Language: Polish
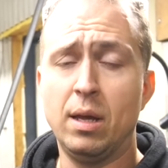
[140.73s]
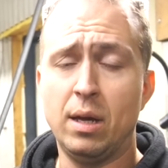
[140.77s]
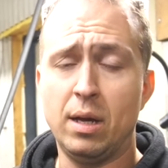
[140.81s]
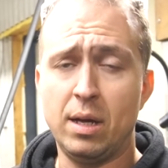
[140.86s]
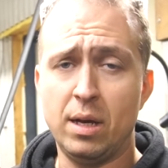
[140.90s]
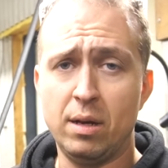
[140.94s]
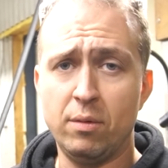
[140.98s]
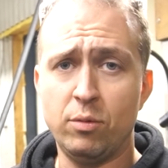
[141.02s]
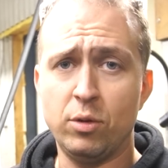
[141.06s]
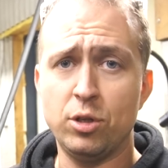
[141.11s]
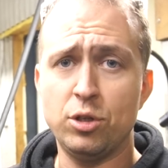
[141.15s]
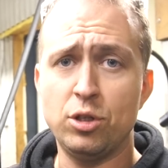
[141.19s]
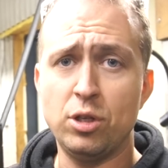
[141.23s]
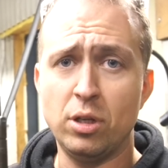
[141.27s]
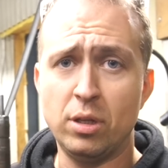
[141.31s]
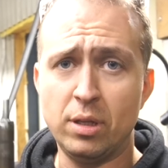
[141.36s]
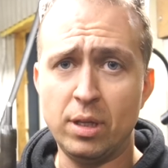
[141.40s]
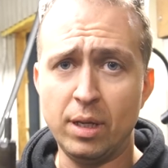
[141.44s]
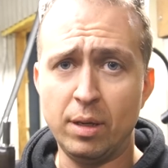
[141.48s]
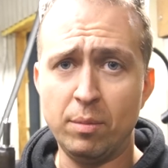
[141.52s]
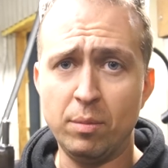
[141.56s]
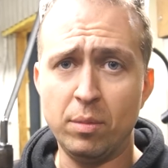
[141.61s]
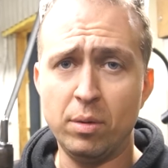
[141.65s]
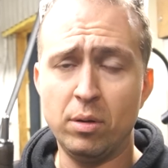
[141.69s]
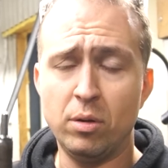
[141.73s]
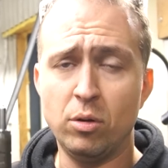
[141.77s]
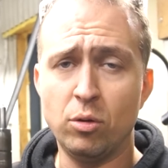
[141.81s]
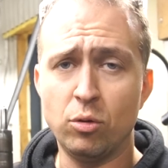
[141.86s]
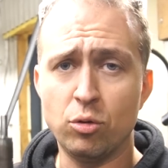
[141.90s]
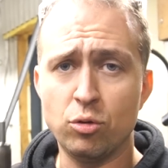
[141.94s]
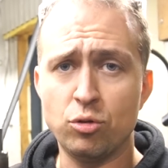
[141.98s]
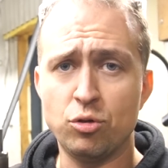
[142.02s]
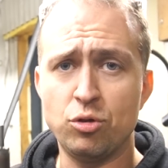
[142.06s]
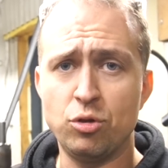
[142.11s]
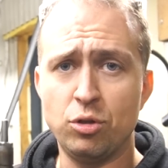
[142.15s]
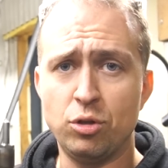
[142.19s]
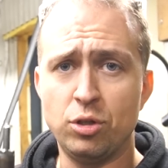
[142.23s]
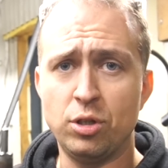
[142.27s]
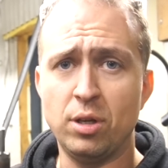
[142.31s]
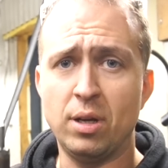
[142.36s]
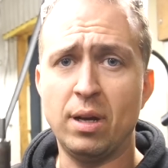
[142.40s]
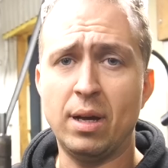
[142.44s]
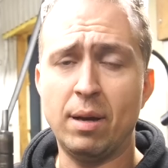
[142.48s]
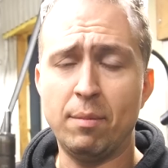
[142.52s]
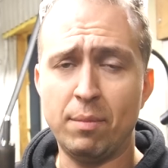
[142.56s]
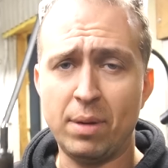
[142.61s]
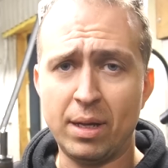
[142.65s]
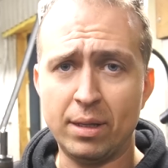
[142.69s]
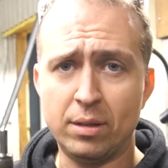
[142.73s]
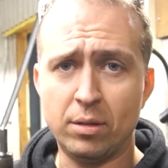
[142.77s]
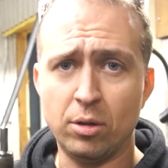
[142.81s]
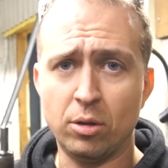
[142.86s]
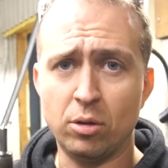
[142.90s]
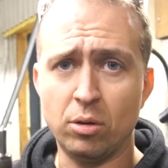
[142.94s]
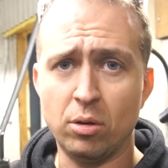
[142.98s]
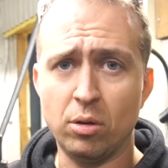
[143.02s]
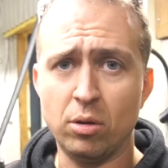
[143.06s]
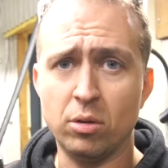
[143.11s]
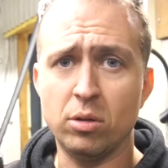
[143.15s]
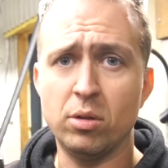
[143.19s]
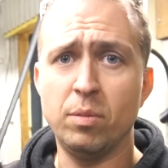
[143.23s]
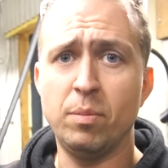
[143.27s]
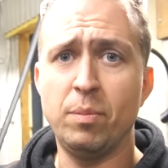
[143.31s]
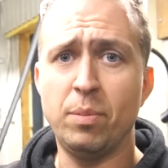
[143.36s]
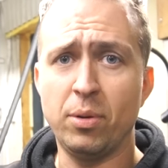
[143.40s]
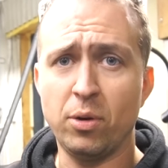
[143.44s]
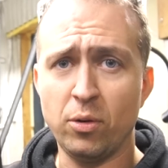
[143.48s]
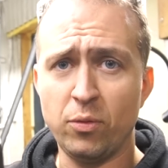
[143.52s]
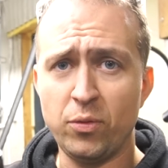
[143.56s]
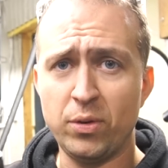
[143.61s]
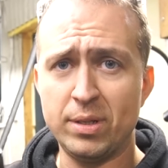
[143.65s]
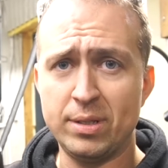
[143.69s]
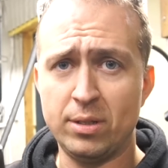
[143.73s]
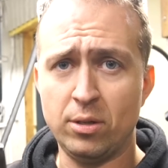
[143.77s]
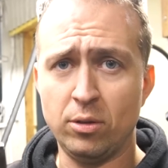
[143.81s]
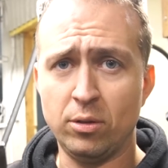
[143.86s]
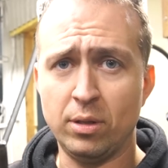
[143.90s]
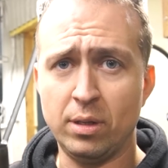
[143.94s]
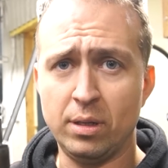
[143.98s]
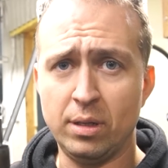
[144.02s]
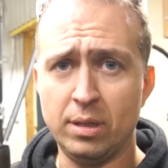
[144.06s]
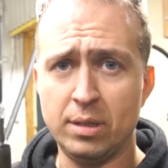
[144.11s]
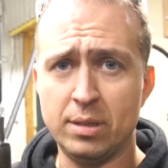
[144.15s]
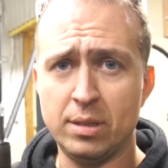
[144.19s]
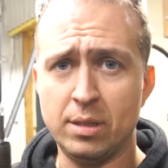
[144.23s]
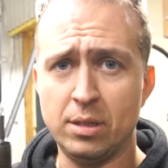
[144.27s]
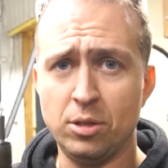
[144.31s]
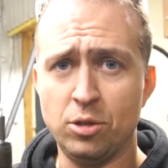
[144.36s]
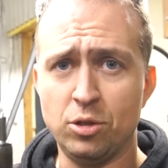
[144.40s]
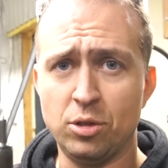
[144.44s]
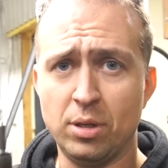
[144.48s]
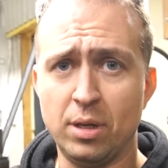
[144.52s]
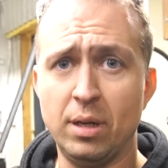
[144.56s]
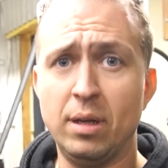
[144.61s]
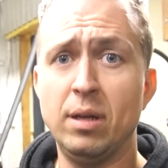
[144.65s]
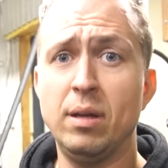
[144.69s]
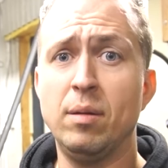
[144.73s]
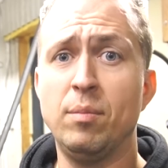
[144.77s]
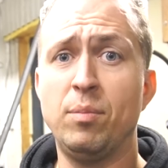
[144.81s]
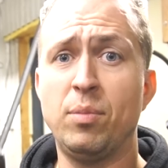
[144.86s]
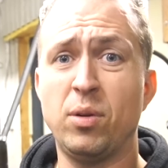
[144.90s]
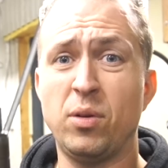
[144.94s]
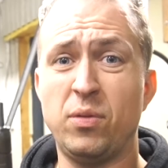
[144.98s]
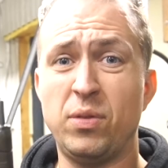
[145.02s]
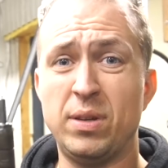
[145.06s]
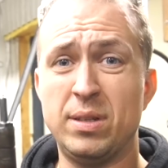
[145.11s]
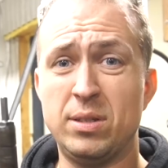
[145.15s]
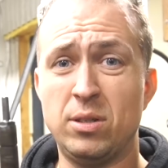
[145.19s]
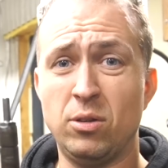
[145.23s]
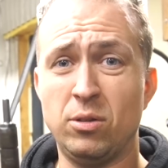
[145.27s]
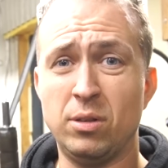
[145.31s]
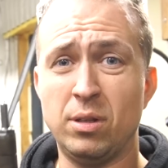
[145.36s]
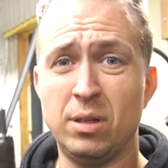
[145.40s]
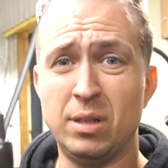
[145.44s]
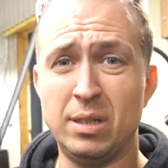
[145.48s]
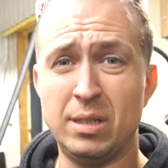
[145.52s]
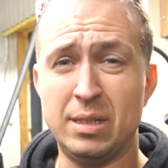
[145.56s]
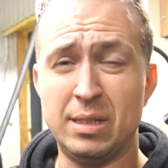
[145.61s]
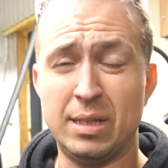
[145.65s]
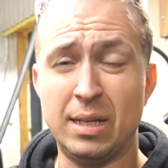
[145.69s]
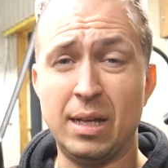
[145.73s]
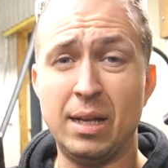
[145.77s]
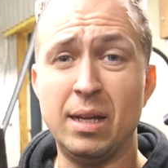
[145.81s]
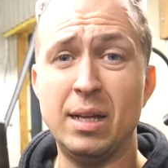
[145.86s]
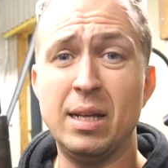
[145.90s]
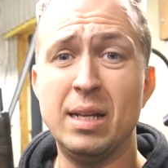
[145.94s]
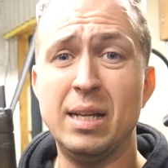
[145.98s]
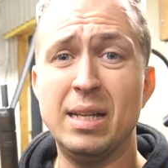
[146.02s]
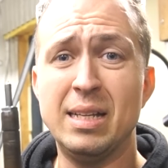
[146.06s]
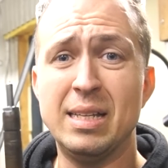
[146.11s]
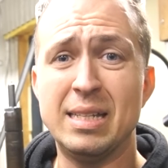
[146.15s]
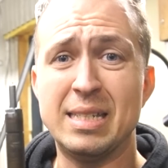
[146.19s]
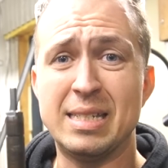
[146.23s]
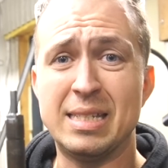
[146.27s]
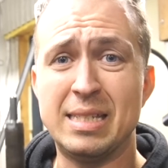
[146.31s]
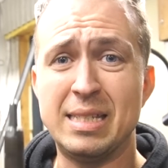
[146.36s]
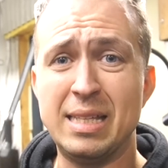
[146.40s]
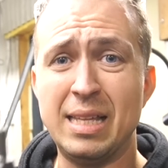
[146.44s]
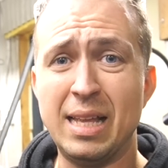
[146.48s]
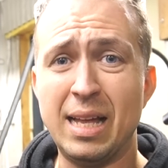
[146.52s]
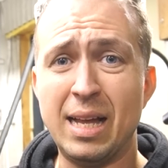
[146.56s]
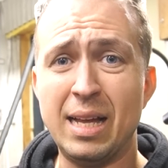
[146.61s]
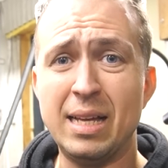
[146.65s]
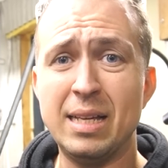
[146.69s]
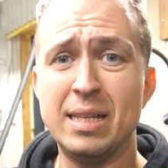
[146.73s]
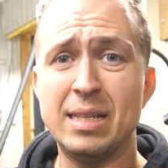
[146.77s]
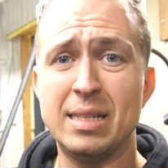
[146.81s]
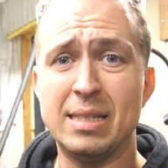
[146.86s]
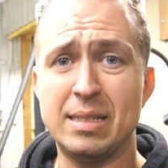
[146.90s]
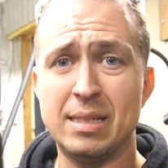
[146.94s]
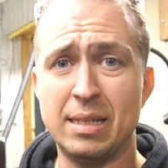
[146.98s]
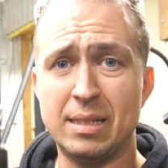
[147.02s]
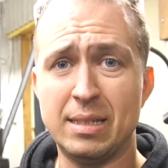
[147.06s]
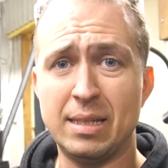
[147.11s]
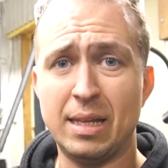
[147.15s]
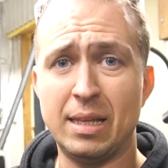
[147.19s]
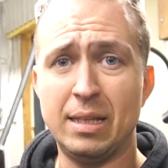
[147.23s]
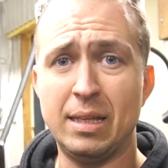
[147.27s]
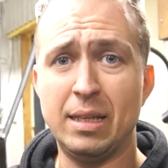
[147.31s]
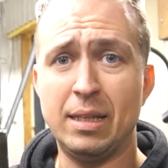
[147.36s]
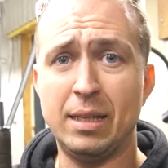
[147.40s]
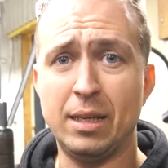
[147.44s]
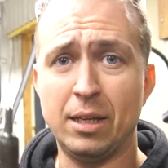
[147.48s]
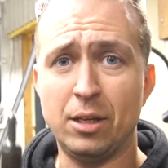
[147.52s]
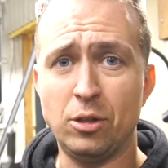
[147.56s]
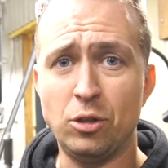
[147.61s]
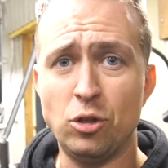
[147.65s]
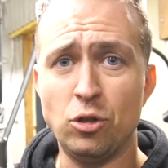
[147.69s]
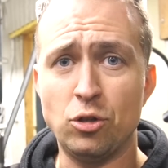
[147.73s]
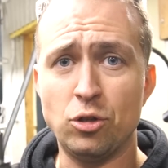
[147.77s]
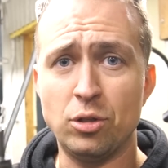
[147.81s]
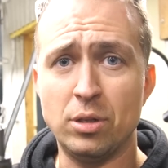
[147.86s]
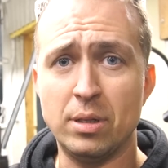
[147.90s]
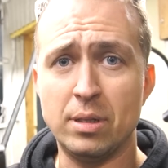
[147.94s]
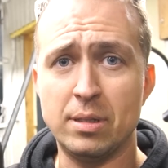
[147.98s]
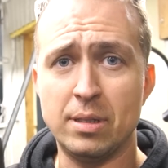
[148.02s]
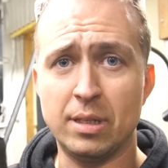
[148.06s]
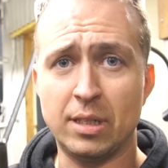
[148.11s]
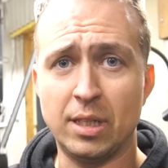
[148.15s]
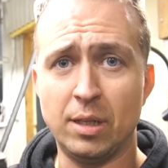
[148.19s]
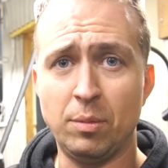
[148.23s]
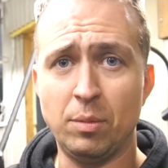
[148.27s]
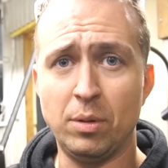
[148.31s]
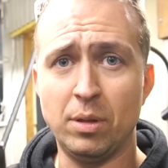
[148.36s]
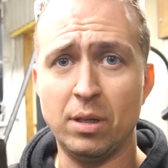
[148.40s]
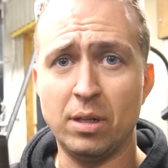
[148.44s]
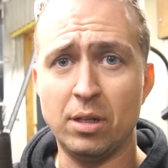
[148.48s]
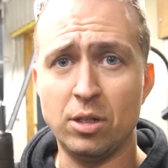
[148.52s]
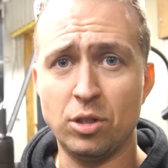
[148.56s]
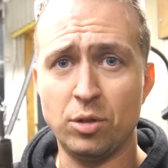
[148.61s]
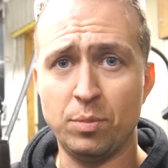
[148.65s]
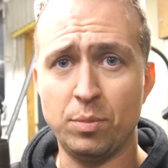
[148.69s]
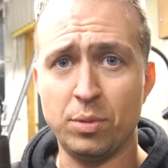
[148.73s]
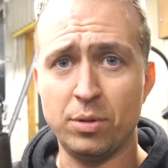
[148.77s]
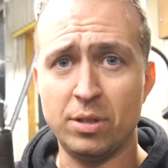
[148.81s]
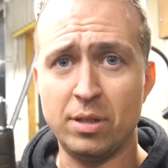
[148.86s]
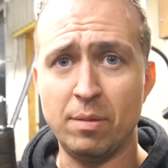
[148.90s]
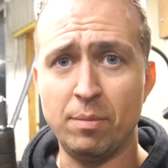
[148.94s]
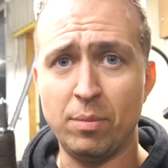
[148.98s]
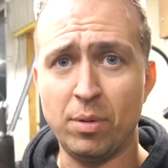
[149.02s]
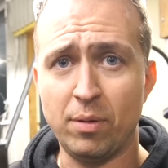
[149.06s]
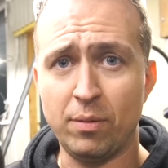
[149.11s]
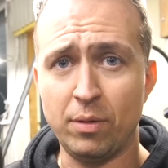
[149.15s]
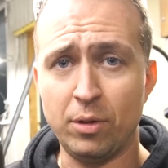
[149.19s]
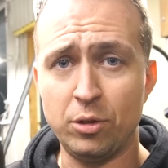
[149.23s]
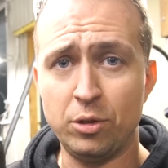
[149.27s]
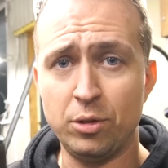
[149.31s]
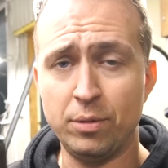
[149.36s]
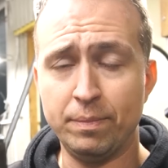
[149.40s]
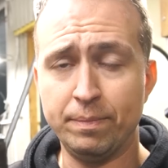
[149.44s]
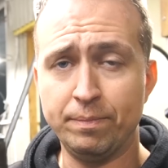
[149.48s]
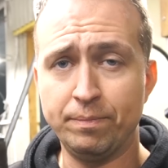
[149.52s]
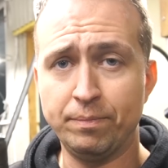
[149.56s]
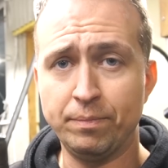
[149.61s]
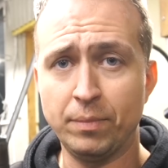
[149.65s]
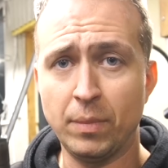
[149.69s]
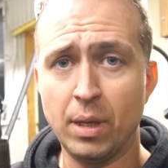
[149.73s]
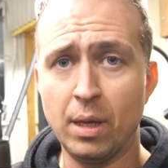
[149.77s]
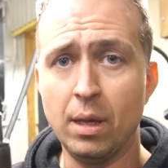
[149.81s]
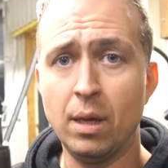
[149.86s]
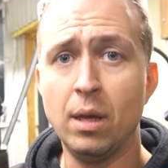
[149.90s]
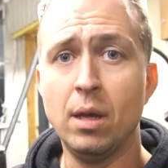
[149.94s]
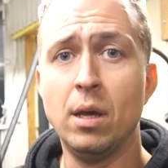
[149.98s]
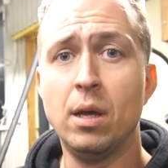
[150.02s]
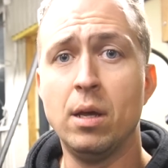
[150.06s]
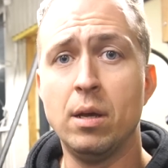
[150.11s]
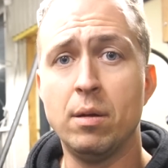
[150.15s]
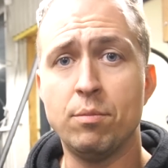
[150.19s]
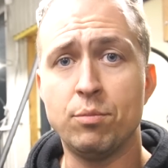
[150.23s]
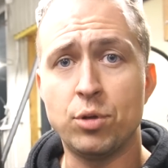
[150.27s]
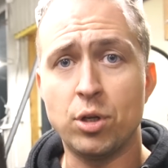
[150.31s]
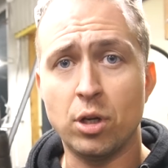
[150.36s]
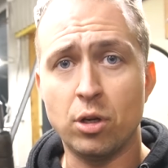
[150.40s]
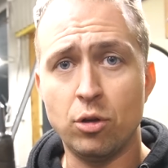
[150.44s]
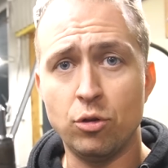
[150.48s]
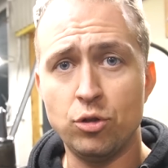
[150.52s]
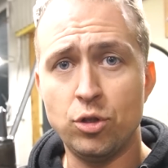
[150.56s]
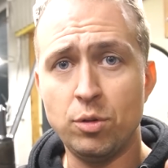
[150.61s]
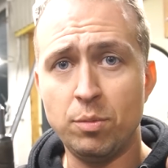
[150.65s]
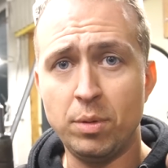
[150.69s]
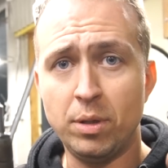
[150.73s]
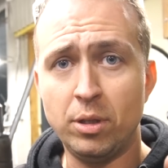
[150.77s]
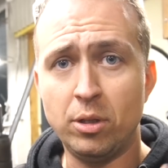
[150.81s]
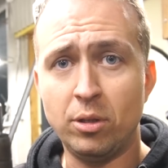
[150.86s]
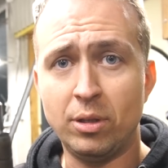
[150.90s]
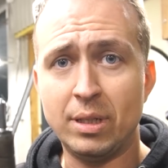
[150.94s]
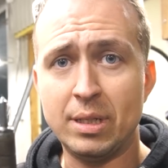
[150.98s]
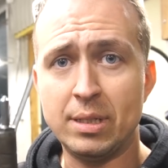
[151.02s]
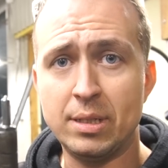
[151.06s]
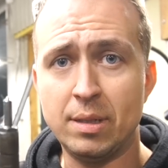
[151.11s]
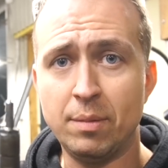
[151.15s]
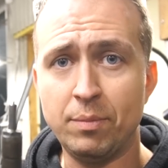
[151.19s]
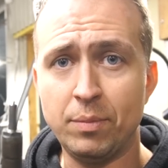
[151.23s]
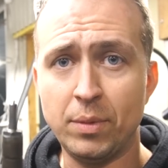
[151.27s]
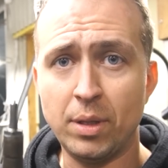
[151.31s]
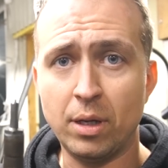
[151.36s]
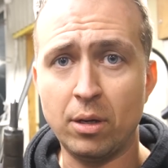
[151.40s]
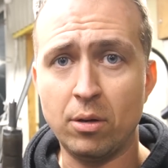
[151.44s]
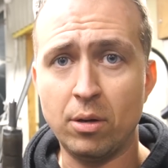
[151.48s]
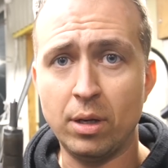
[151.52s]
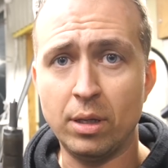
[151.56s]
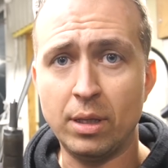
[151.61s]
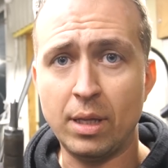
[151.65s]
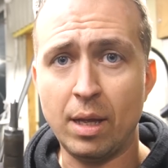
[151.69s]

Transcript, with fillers: Ale właśnie tym różni się amator od profesjonalisty, że profesjonalista zna zasady techniczne, z jakimi należy postępować. Przechodzimy do następnego